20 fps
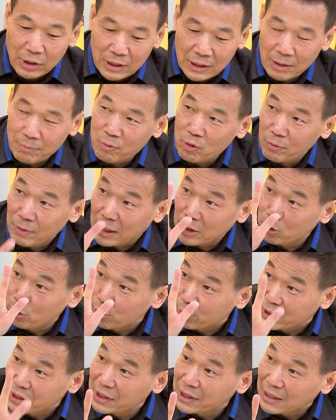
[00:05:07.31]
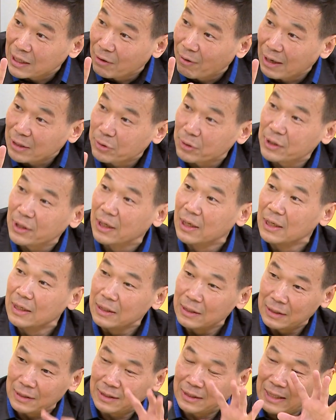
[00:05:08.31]
你的目标是五十席的话，就是
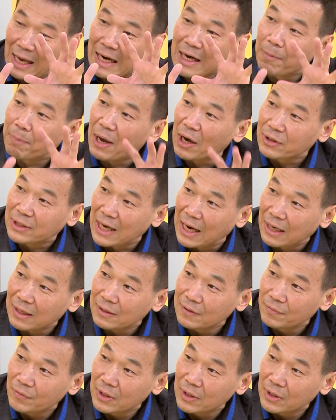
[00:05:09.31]
三个票仓。